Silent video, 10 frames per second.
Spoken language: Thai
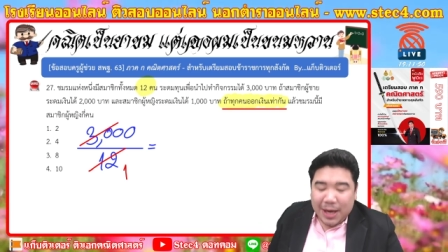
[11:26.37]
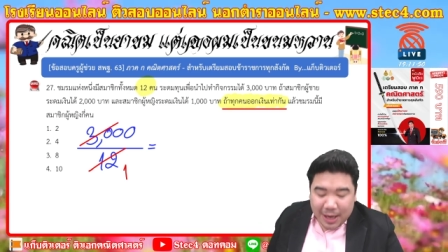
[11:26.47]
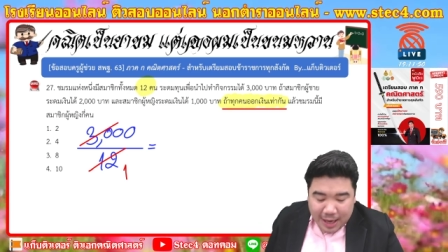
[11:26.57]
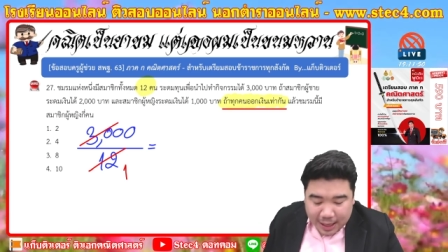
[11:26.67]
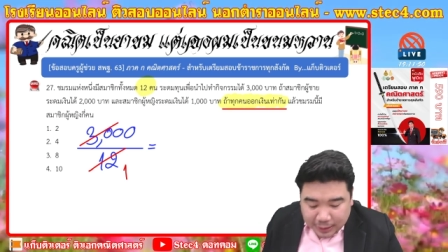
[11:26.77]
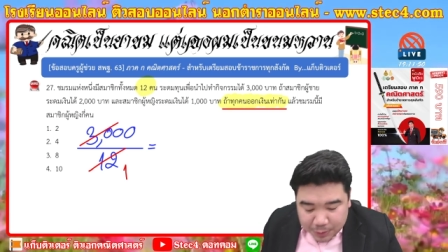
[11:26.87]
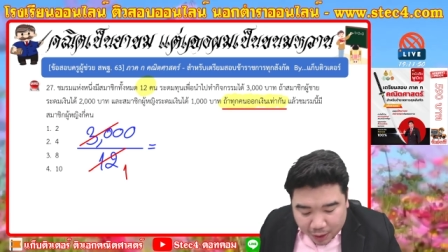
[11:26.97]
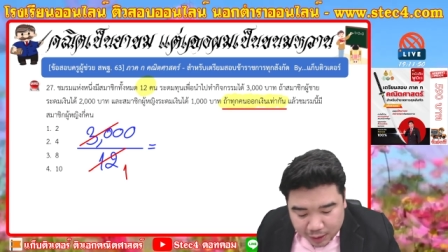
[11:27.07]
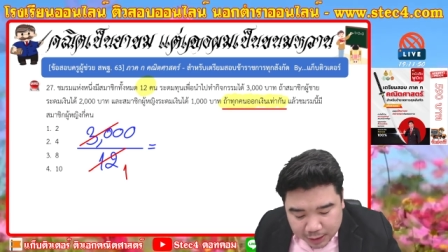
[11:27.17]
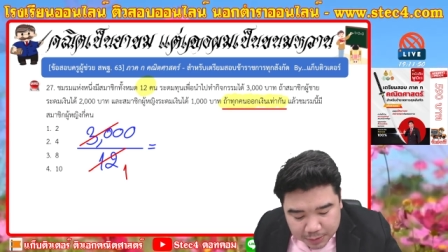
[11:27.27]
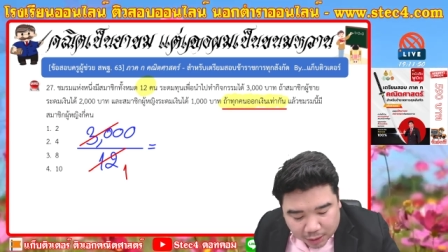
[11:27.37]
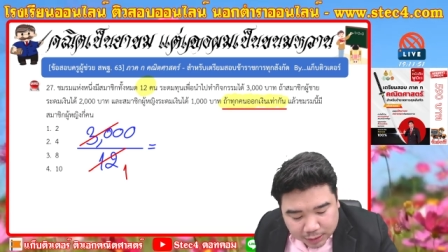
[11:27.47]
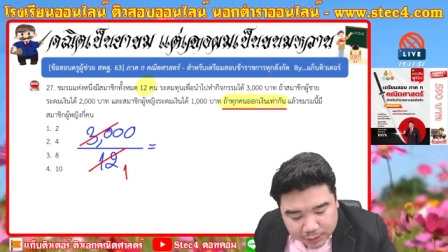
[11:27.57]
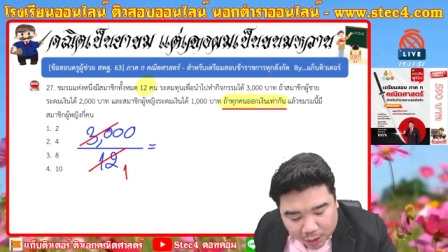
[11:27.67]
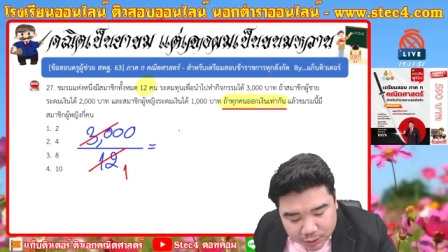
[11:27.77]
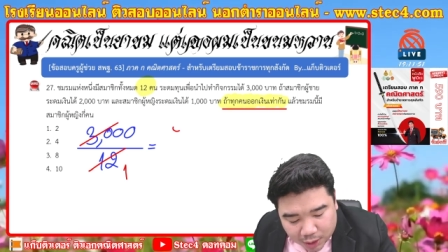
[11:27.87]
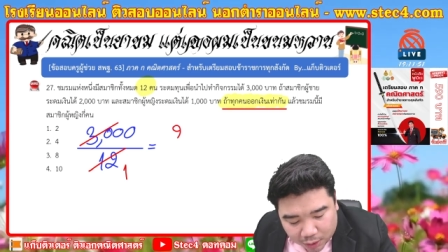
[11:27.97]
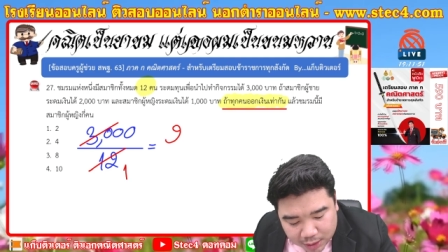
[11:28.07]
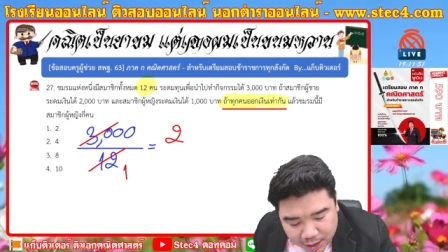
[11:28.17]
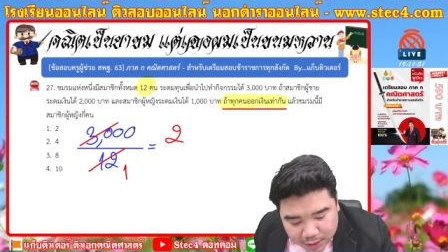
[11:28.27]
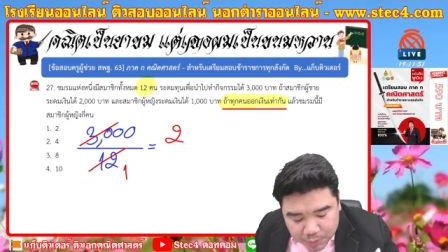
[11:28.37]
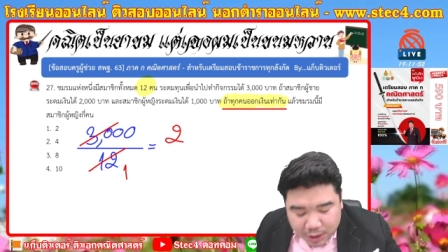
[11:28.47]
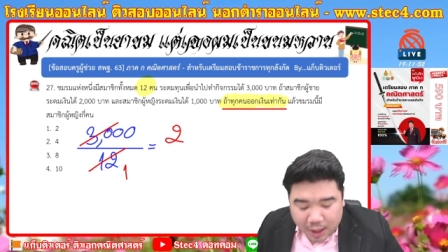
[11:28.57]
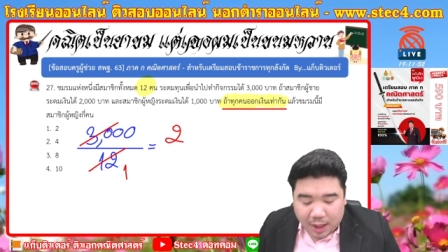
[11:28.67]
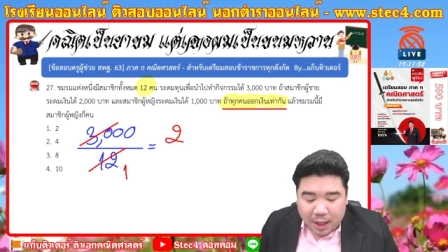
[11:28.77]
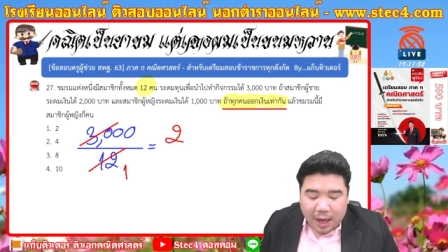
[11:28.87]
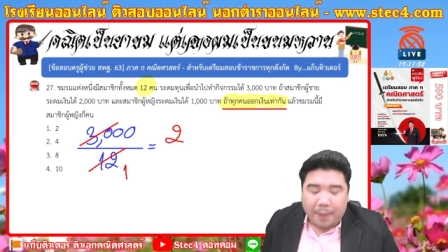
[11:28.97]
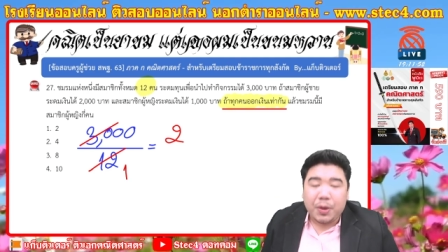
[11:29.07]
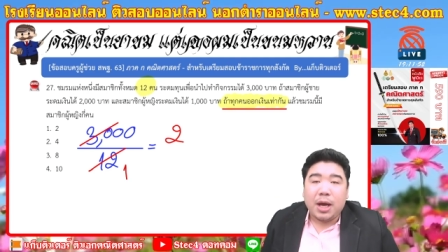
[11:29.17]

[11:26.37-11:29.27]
อ่ะ12 1 12 12 2 24นะครับ